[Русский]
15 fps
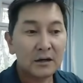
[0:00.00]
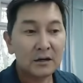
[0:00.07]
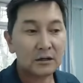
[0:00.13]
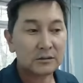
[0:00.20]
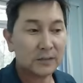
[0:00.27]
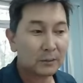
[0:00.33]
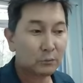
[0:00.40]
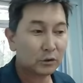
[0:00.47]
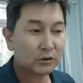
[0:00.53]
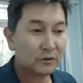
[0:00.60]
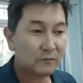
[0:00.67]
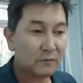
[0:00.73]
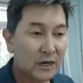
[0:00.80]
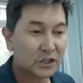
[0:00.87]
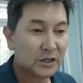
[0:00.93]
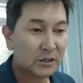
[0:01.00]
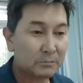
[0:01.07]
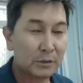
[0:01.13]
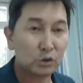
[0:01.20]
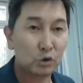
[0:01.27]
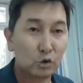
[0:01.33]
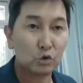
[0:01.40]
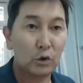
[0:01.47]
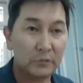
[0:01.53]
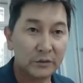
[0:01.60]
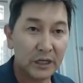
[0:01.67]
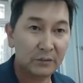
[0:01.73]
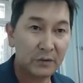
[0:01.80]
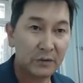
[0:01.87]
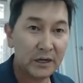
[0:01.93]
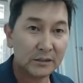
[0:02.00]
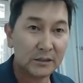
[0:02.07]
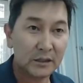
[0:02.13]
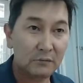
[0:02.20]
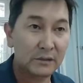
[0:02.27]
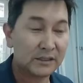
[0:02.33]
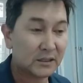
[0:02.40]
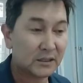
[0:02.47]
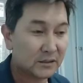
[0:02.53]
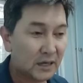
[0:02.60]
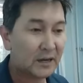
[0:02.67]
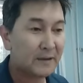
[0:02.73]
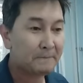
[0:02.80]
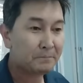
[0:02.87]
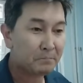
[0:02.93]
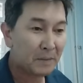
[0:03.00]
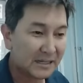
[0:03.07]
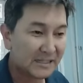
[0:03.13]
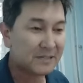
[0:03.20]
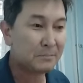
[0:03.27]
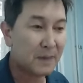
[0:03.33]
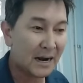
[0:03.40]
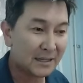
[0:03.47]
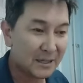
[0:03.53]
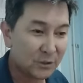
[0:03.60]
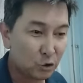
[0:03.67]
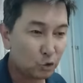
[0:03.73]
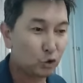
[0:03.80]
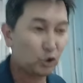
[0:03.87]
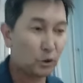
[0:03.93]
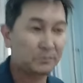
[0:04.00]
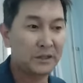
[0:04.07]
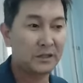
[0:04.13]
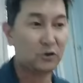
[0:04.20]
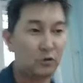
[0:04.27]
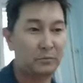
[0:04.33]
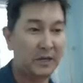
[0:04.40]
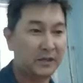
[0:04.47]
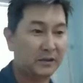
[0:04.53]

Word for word: сработал ваш безусловный рефлекс, и вы создали максимально неудобный документ.